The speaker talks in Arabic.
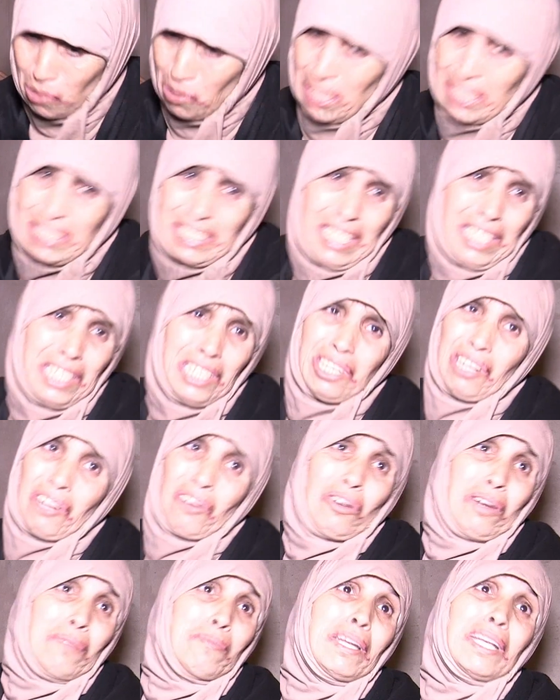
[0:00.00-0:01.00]
لي التحليله
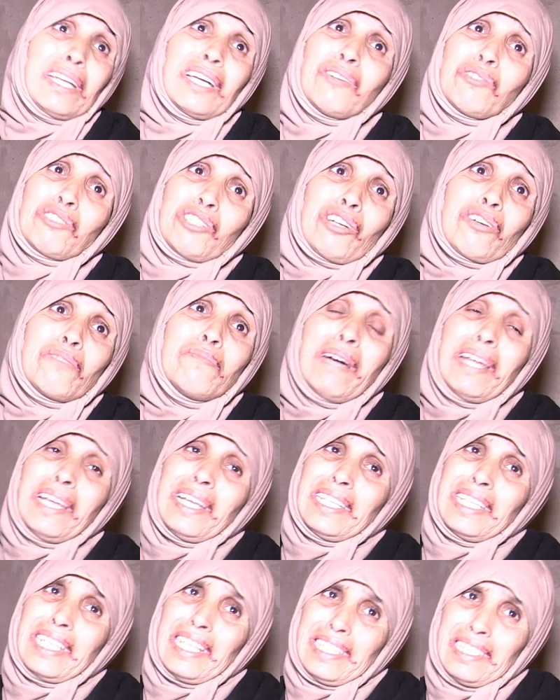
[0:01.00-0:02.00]
الاخرى ما يلقاوش الكماله
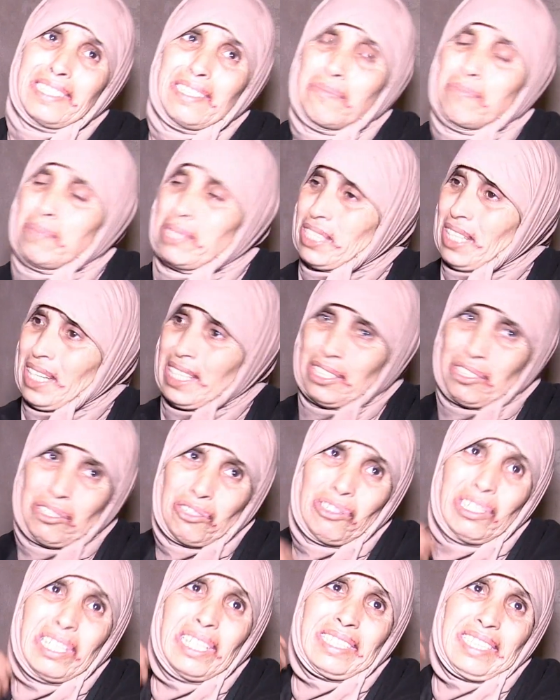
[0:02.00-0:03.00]
ديال الدم باش
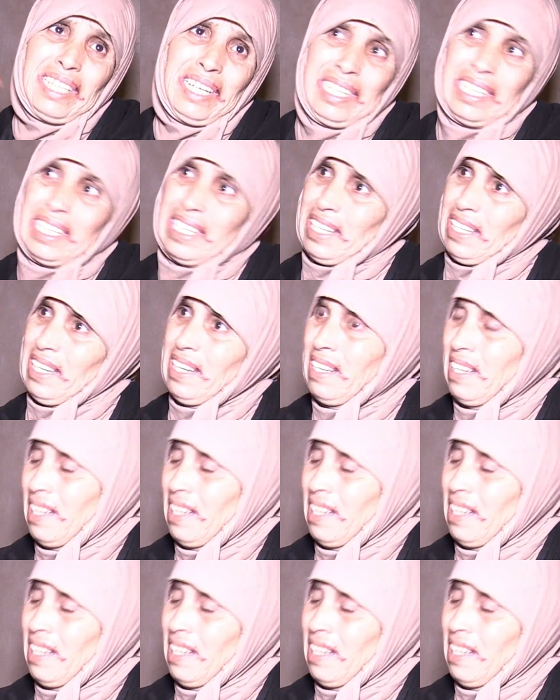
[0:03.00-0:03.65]
غيديروا لي التحليله